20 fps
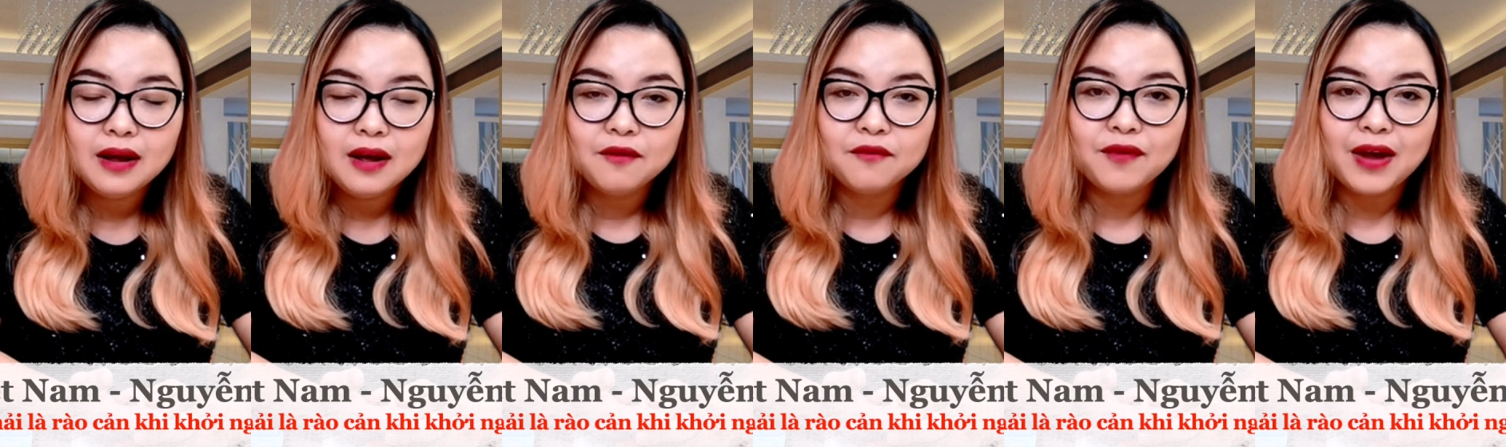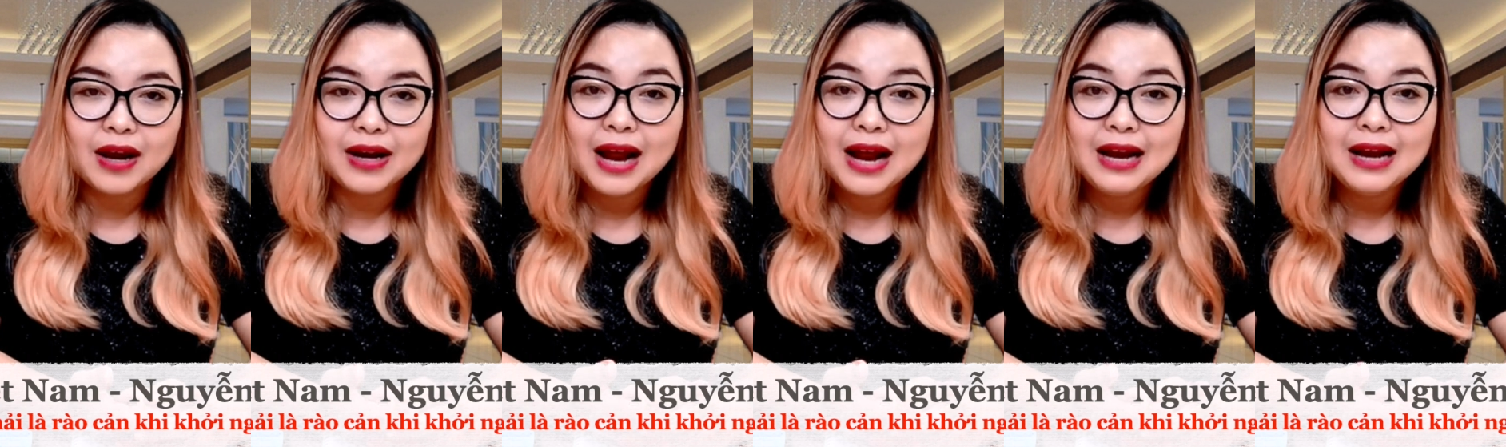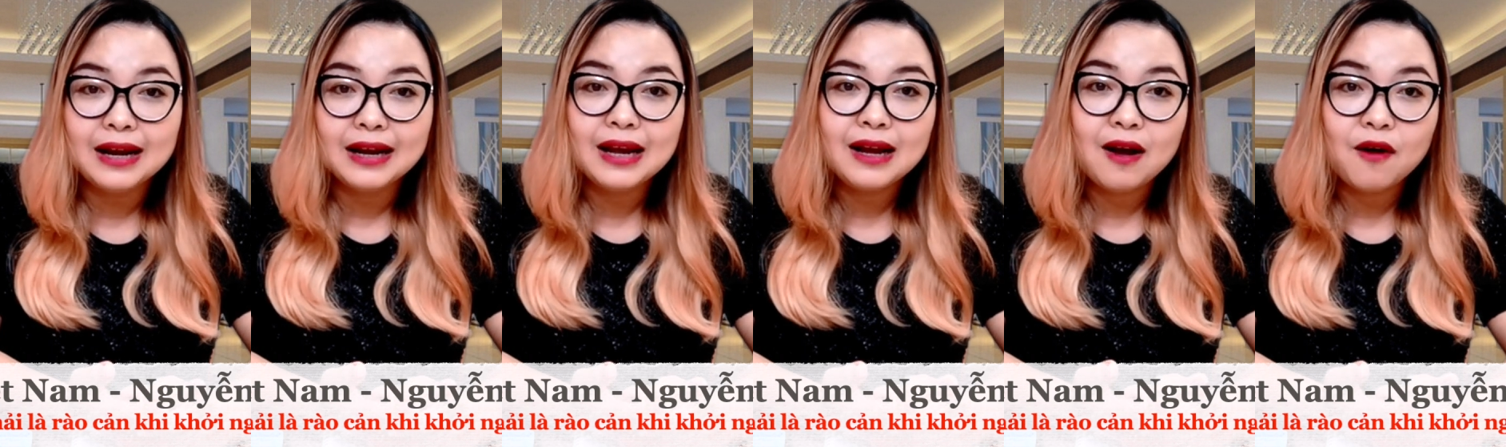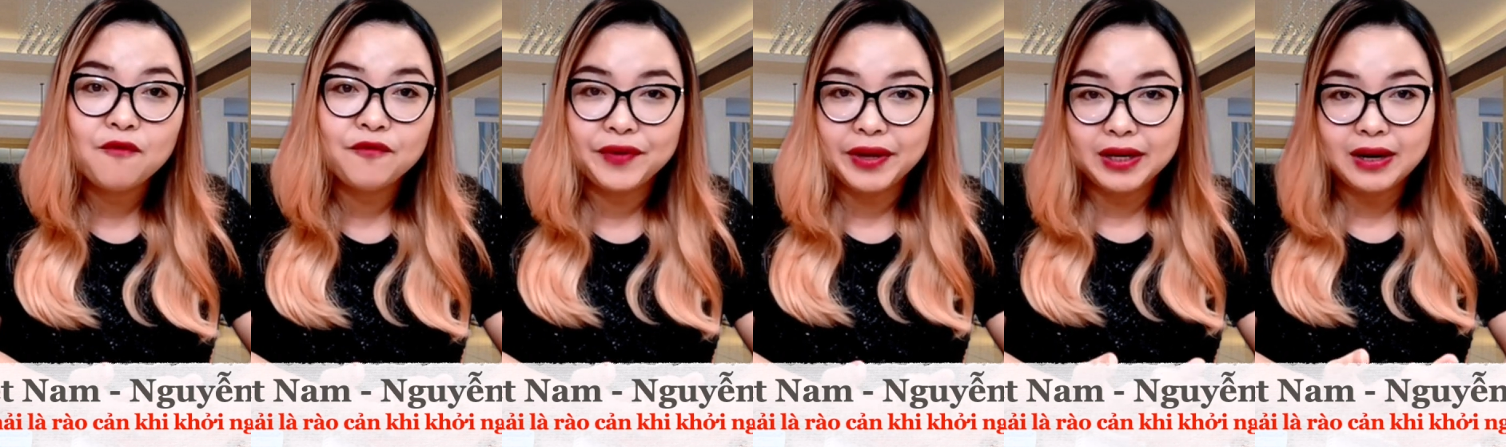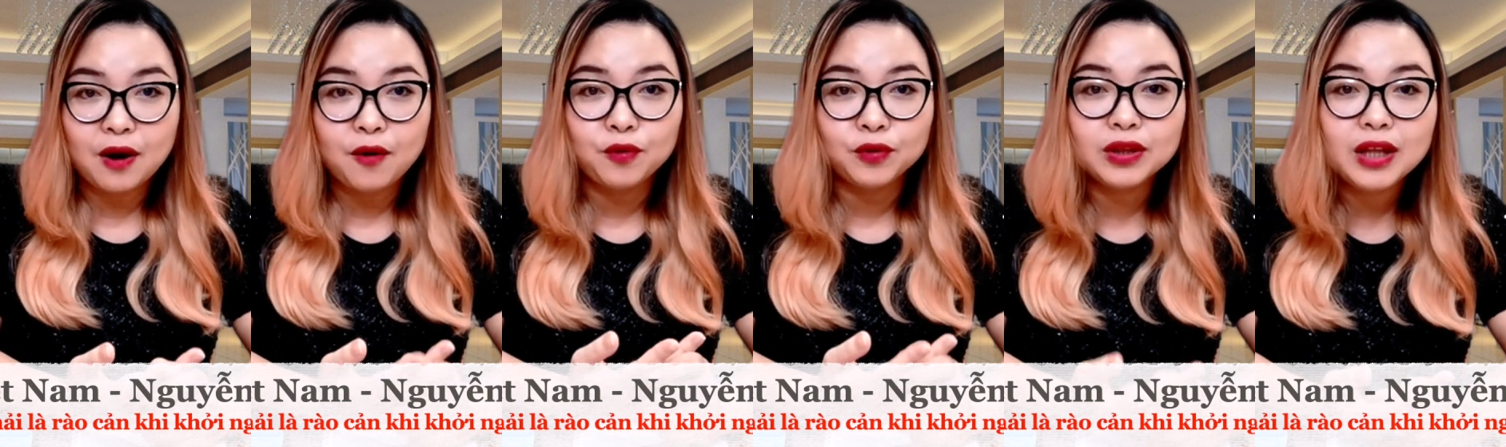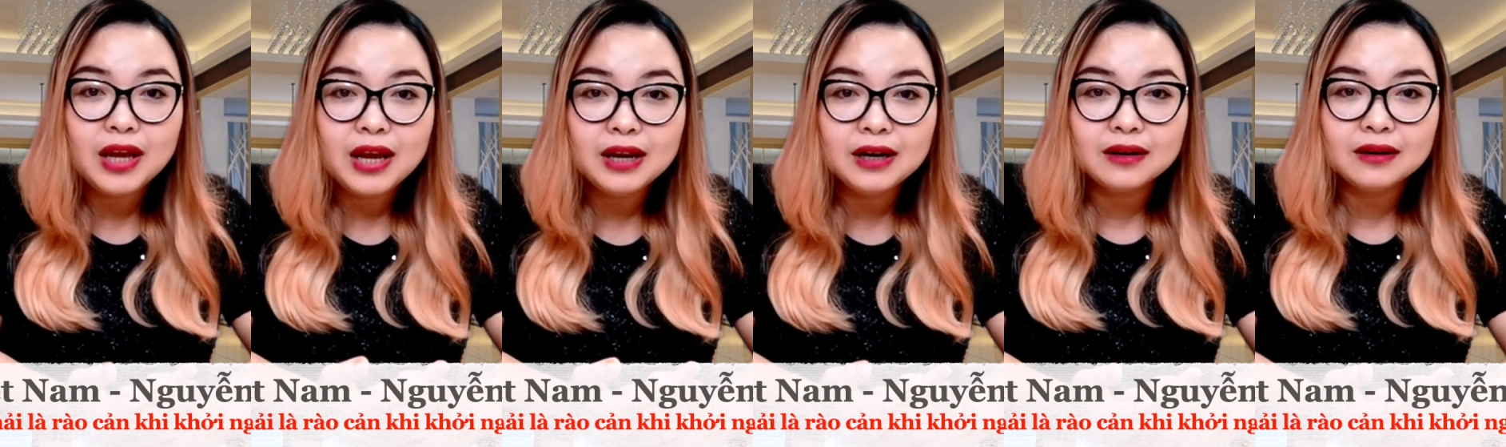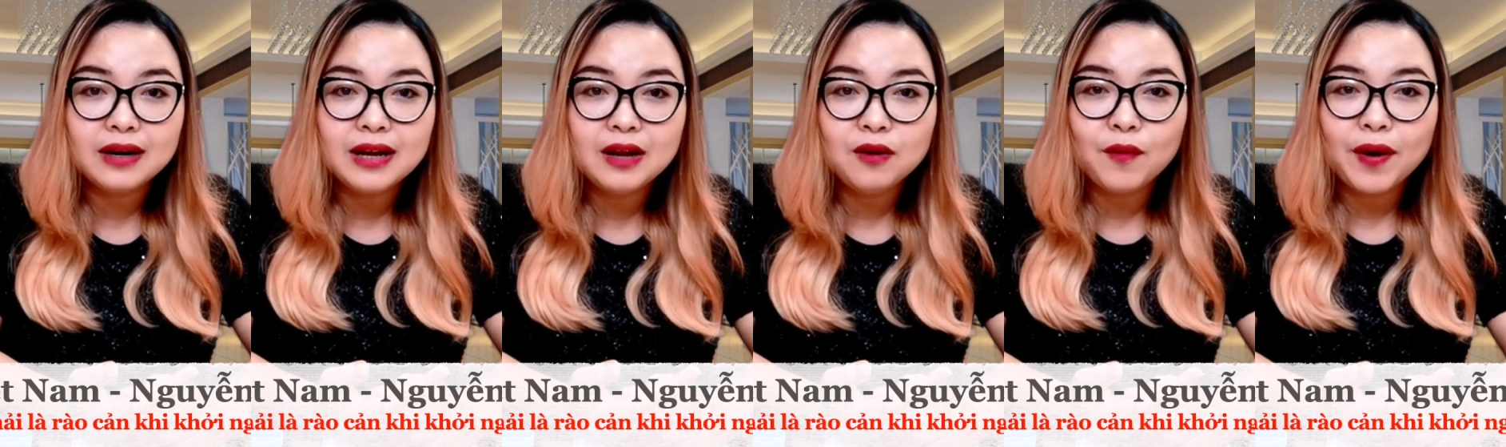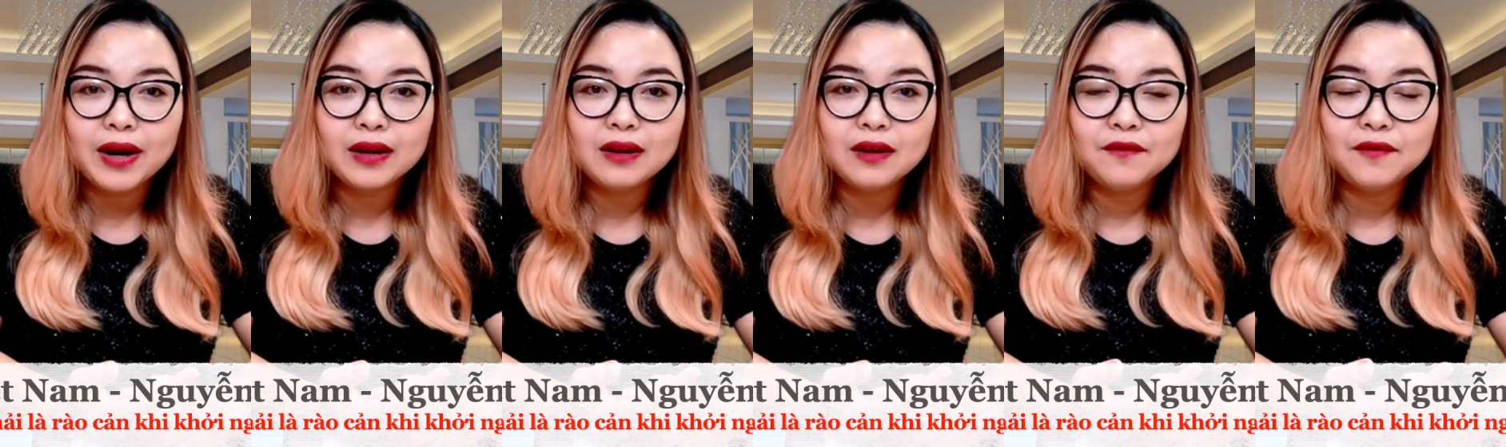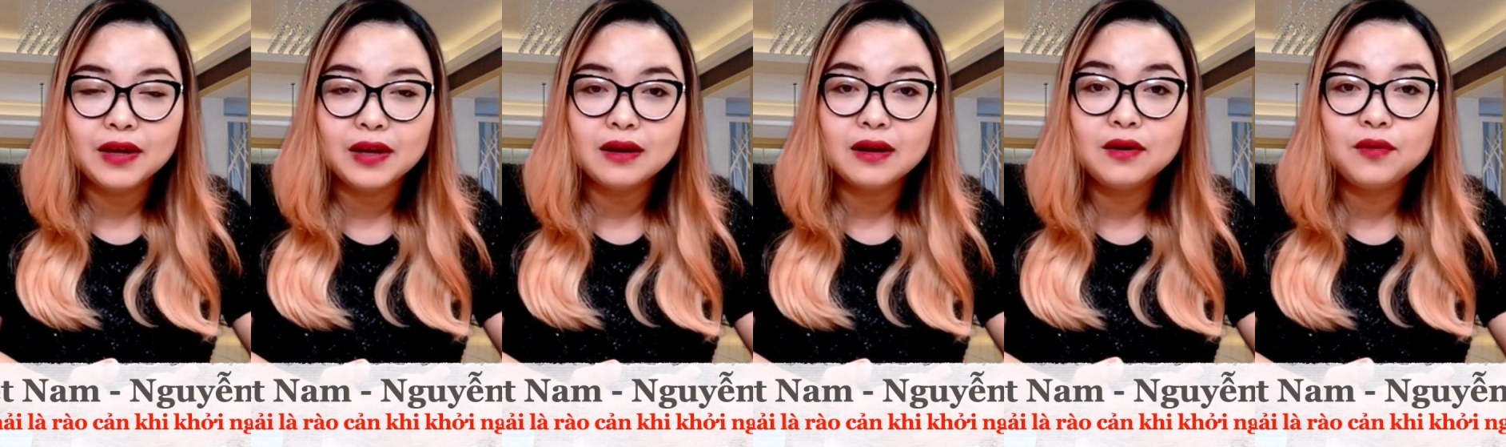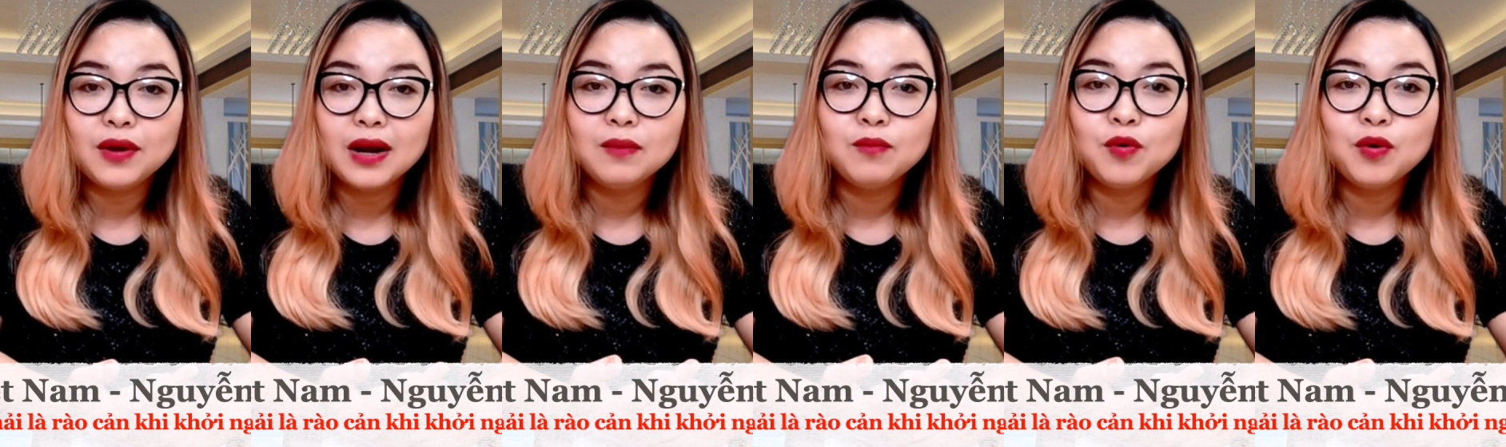và đây là cái công việc đầu tiên liên quan tới việc kinh doanh